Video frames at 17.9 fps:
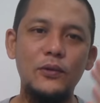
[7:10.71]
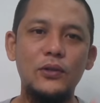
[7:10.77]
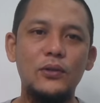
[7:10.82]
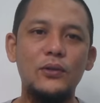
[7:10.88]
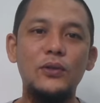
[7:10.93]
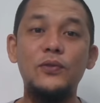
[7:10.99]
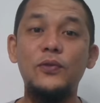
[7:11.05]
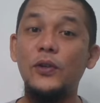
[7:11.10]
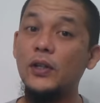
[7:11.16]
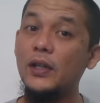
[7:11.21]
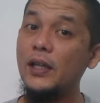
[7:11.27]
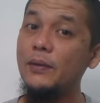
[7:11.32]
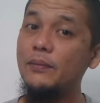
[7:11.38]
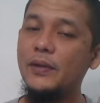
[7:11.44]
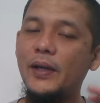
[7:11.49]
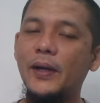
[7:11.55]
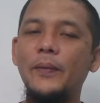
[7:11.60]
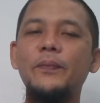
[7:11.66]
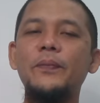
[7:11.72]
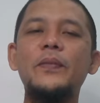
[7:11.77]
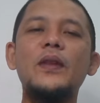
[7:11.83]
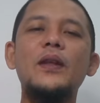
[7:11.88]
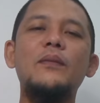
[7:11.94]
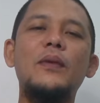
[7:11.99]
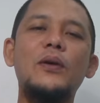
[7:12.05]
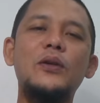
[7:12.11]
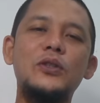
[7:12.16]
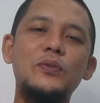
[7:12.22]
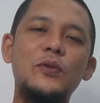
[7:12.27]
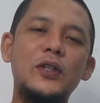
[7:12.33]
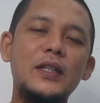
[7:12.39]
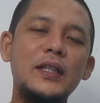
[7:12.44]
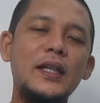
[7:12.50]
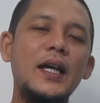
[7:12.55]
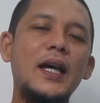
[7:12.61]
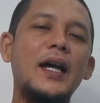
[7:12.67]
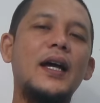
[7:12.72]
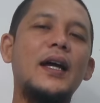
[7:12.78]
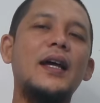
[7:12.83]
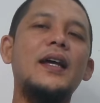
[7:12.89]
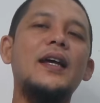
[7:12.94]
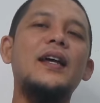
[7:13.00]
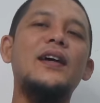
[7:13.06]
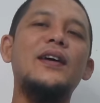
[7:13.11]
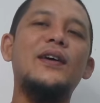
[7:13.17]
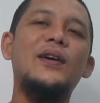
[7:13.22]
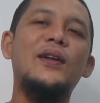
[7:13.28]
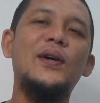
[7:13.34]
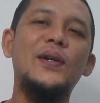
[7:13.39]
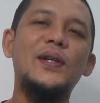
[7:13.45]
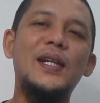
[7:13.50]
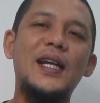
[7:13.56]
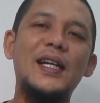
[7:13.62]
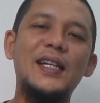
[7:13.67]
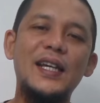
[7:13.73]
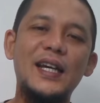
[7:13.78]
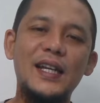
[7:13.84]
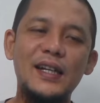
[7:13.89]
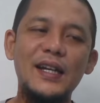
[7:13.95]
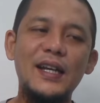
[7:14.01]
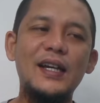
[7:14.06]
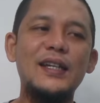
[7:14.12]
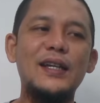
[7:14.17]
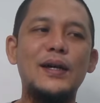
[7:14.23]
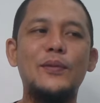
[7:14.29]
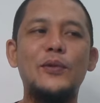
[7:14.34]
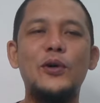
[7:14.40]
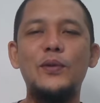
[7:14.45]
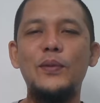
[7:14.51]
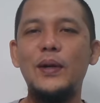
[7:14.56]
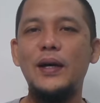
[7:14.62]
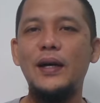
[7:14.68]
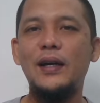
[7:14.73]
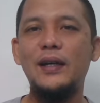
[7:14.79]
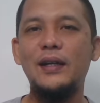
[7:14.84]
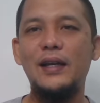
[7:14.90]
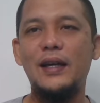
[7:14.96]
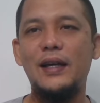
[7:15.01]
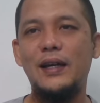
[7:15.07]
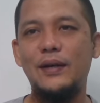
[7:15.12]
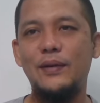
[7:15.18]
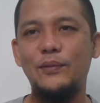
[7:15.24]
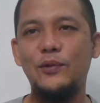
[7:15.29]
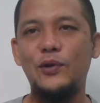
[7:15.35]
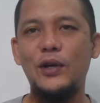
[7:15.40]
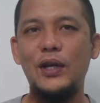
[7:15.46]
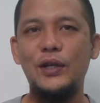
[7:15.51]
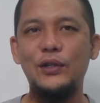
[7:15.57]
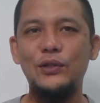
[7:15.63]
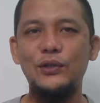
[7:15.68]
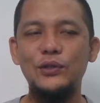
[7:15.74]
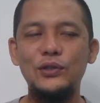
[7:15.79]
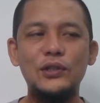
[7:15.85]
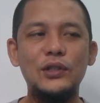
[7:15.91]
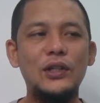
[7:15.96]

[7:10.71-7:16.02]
good for him ya bagus buat dia kalau orderan dia rendah ya mohon ma eh, ya bukan